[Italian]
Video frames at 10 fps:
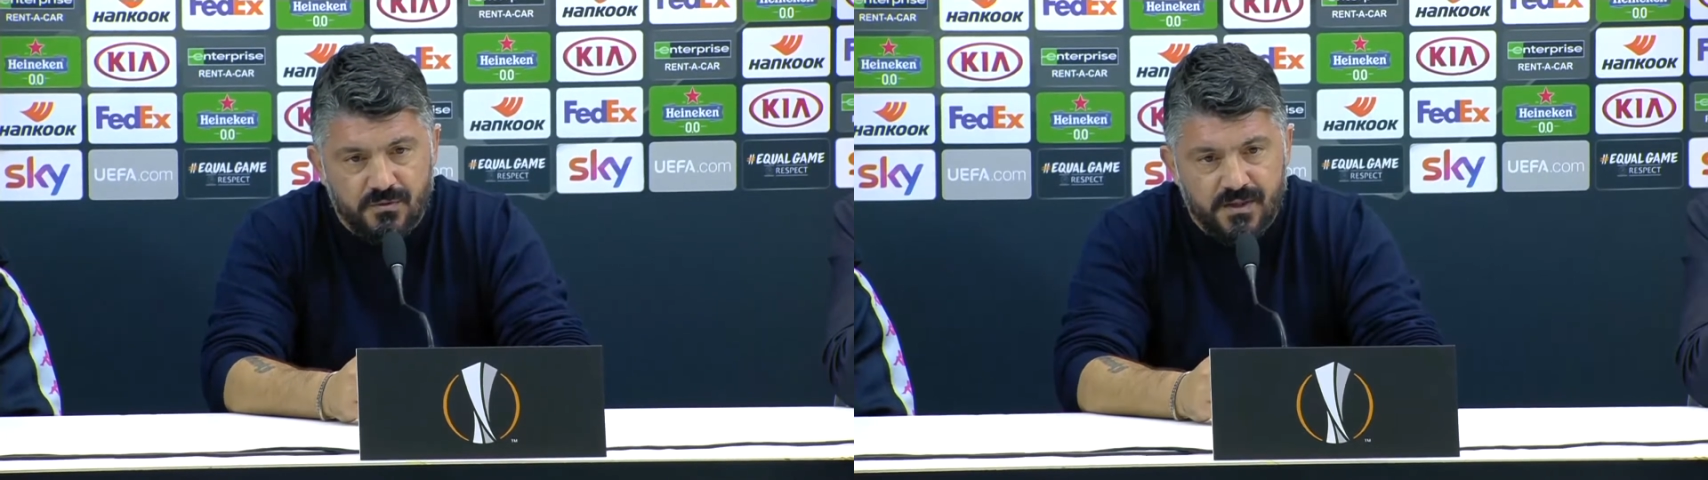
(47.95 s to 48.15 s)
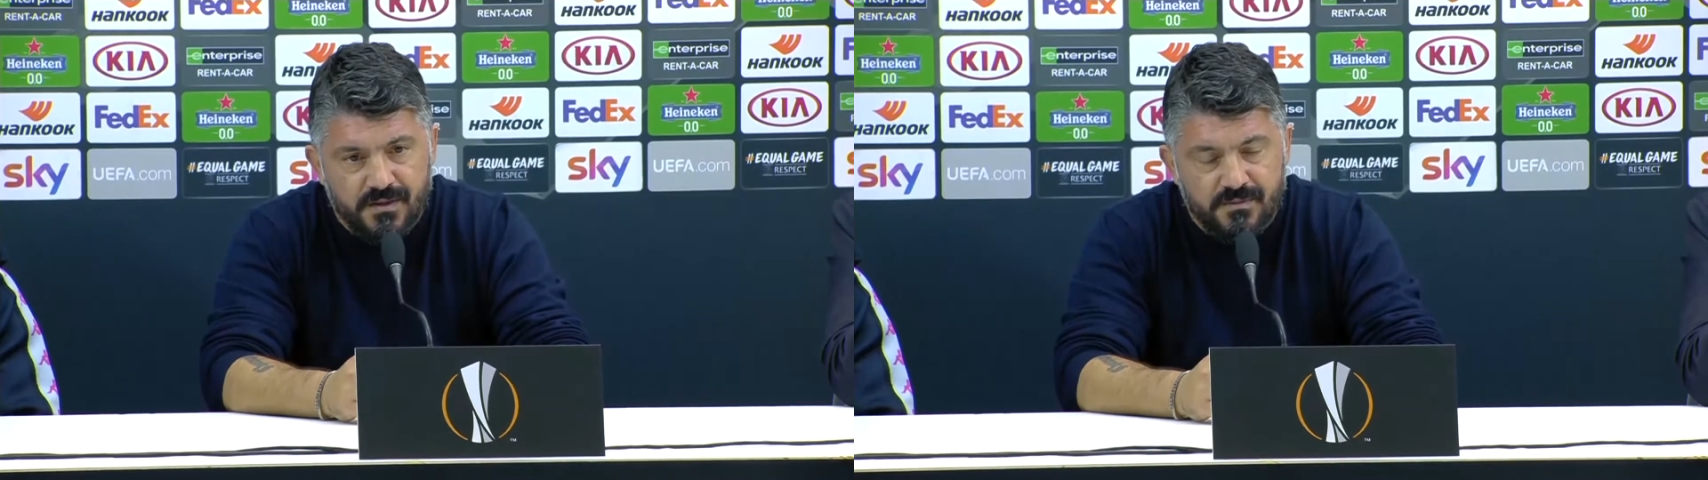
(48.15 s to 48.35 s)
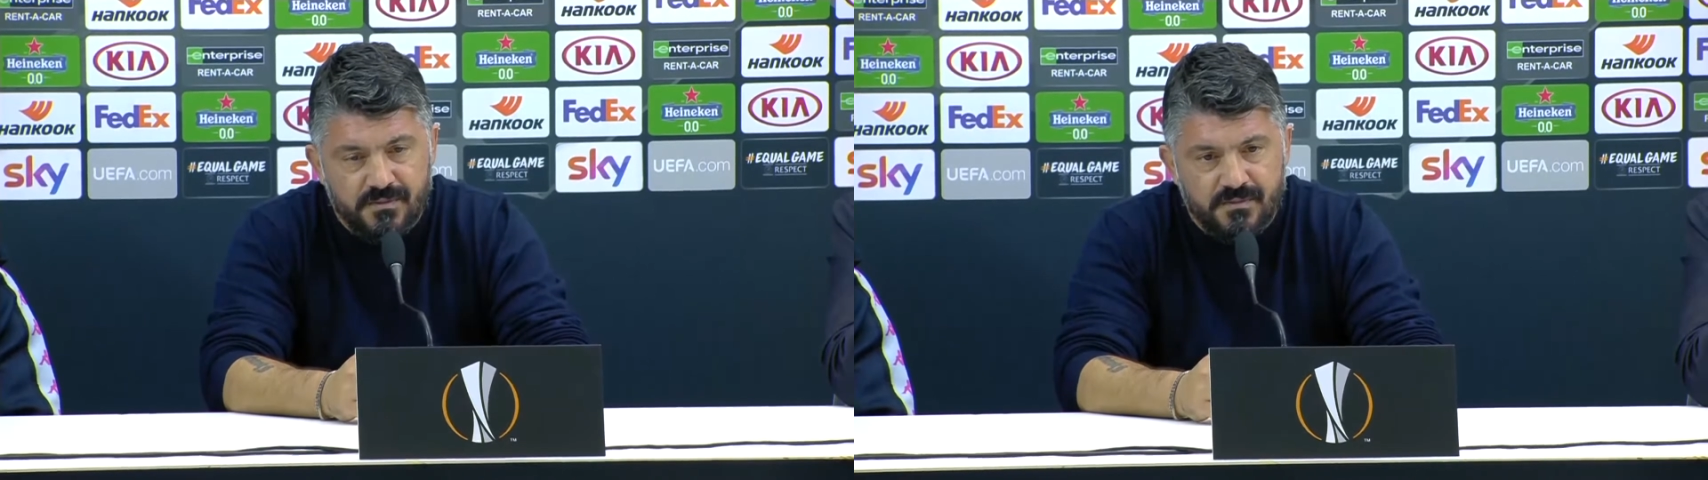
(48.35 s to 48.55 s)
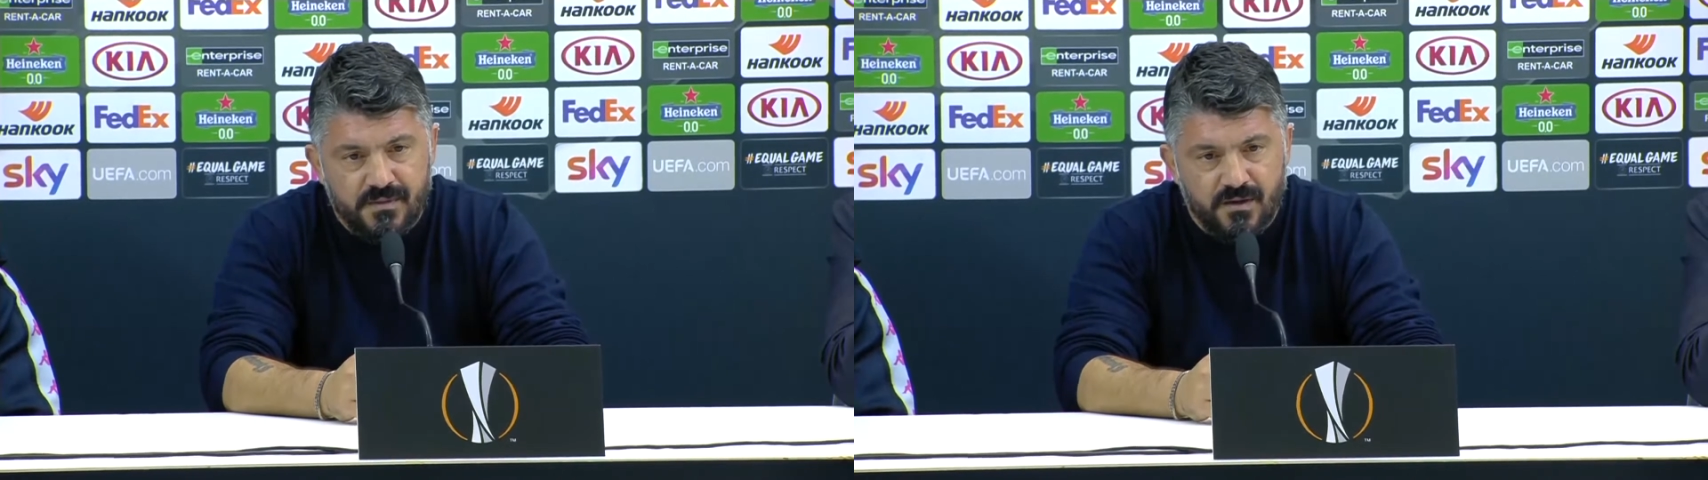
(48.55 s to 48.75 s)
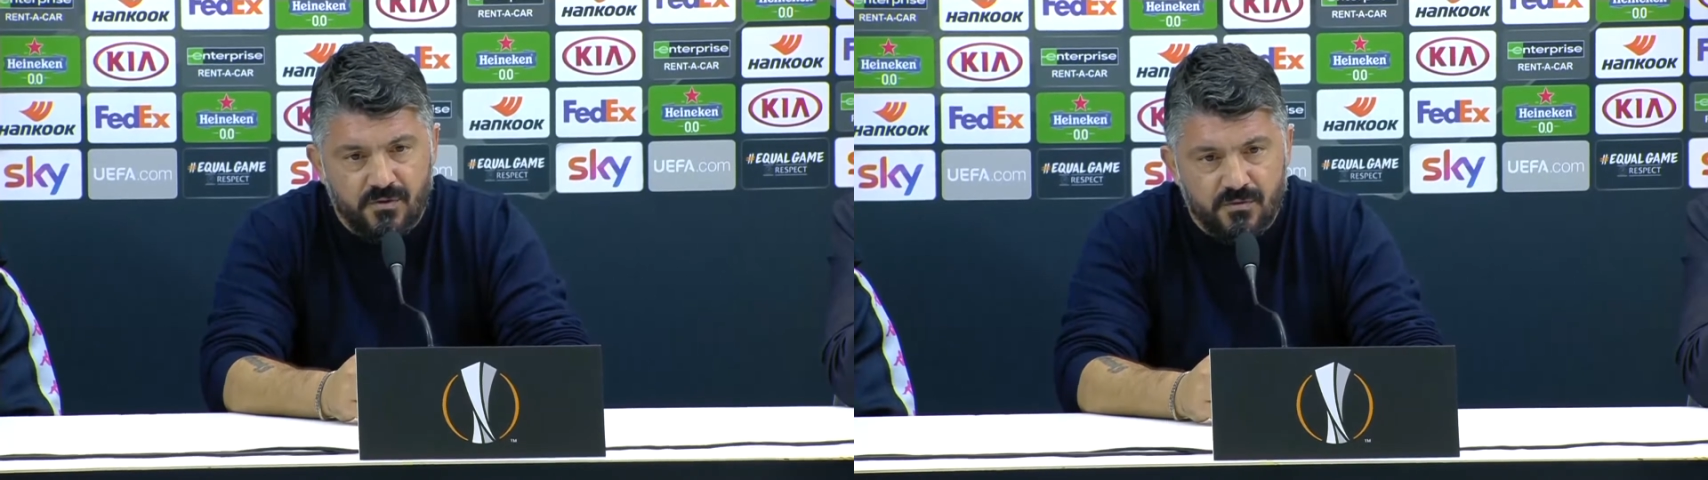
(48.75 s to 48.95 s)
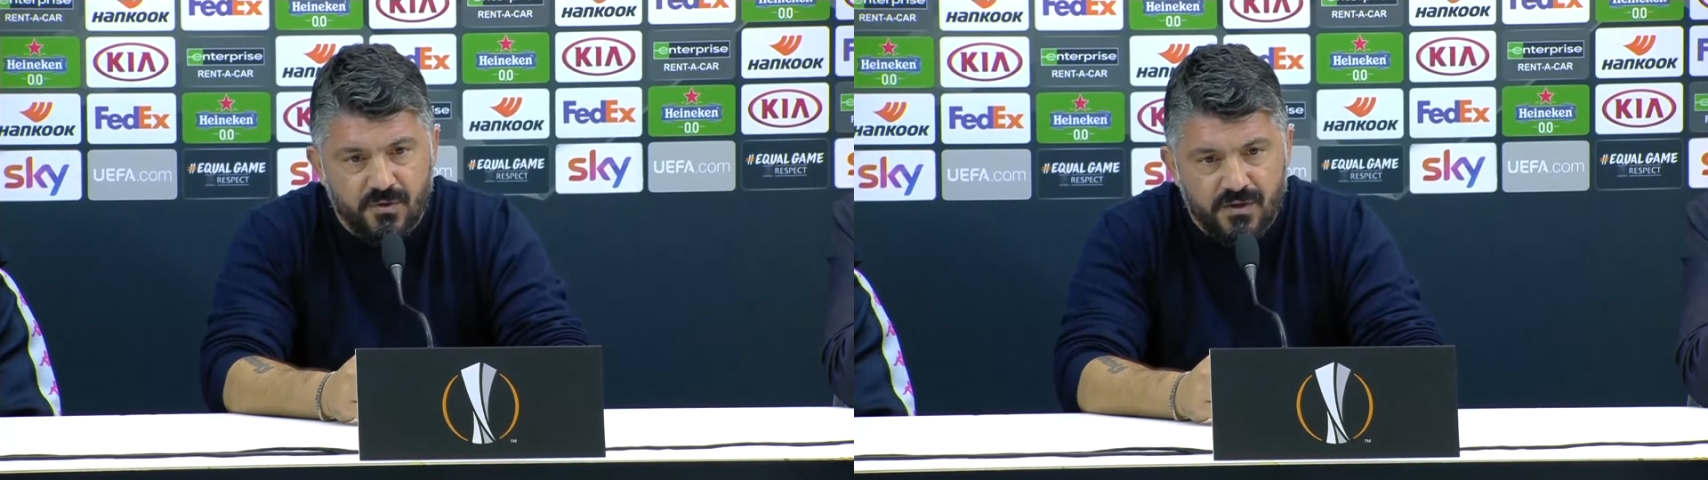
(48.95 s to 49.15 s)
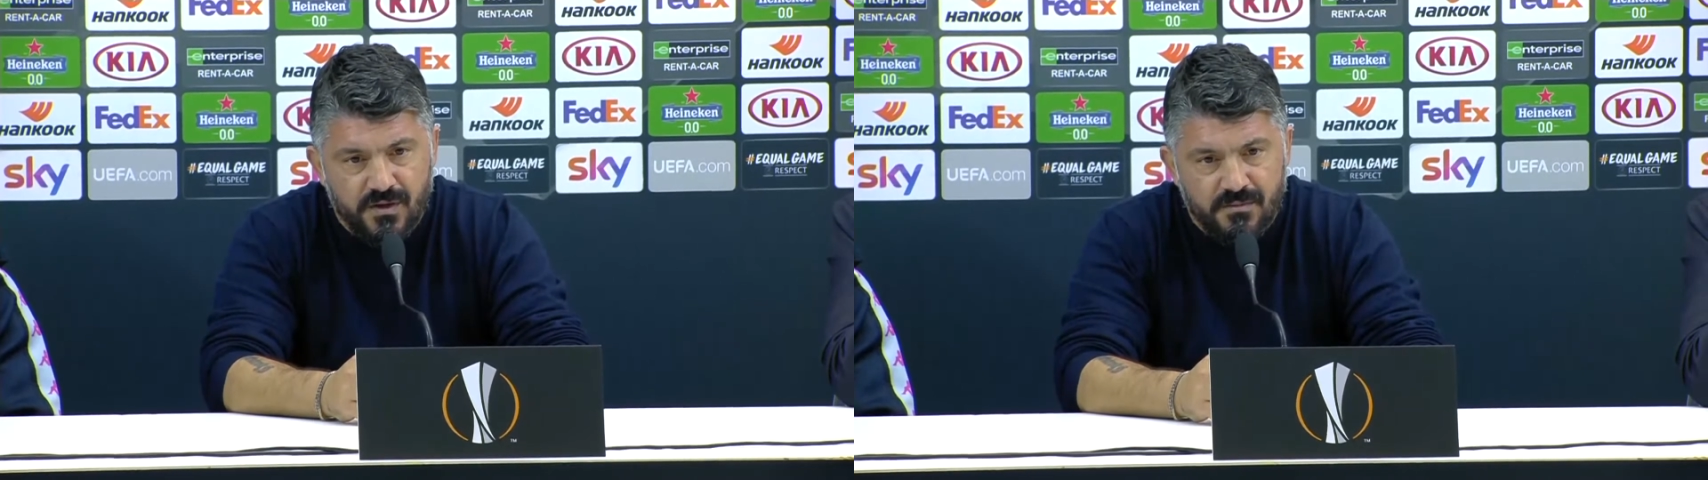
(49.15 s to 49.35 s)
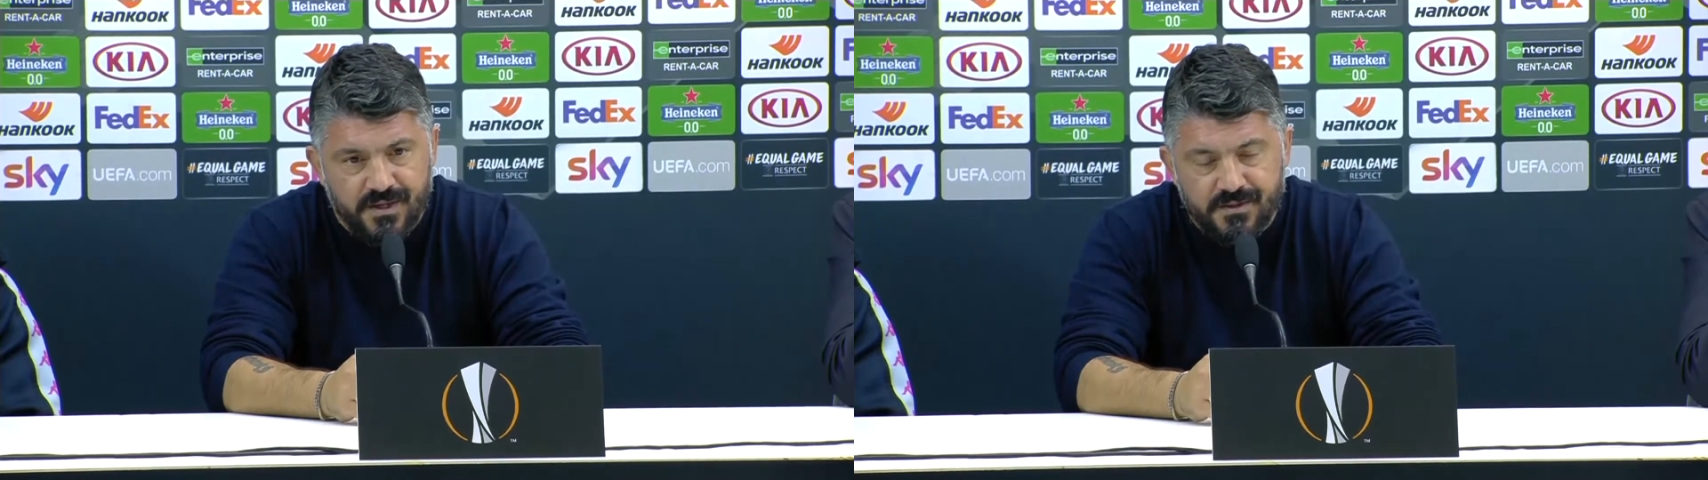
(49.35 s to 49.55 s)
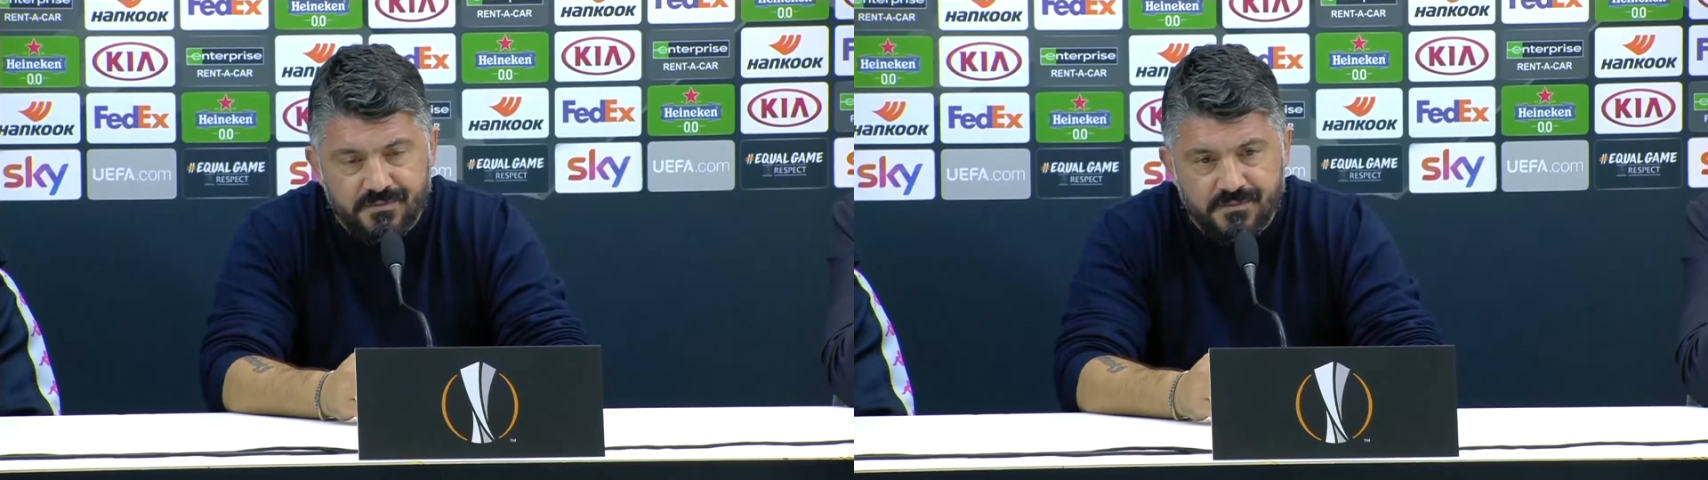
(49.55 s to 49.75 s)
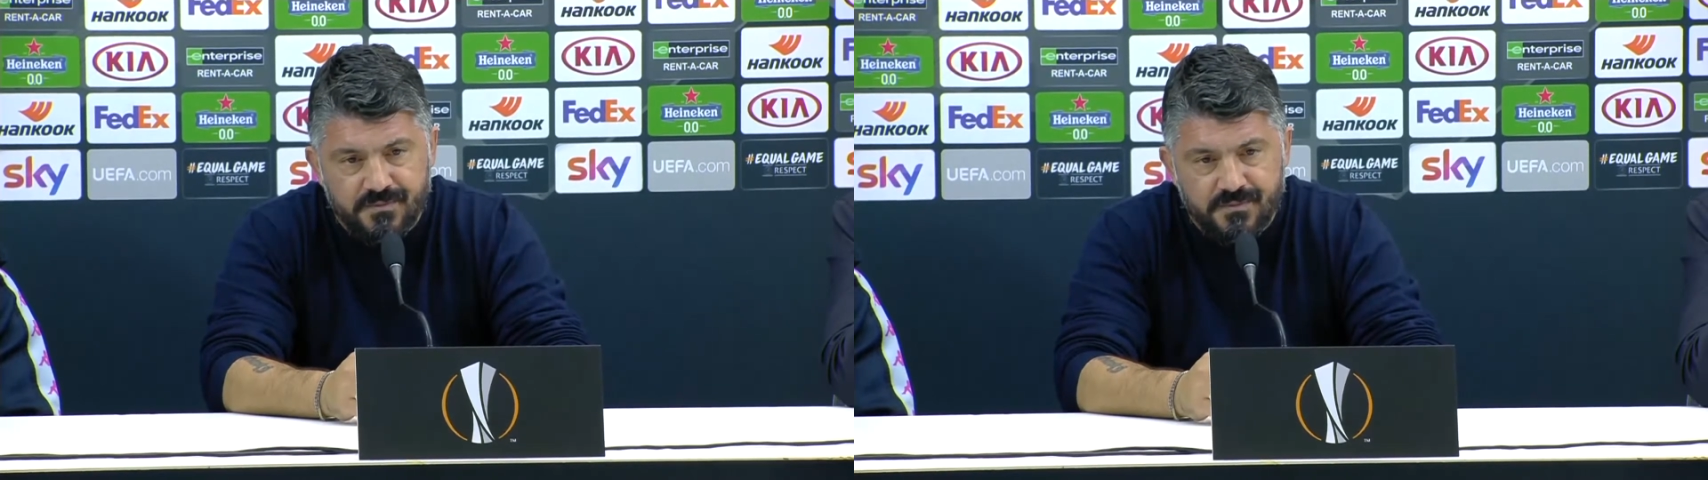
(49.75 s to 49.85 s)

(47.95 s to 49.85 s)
ma Diego non morirà mai,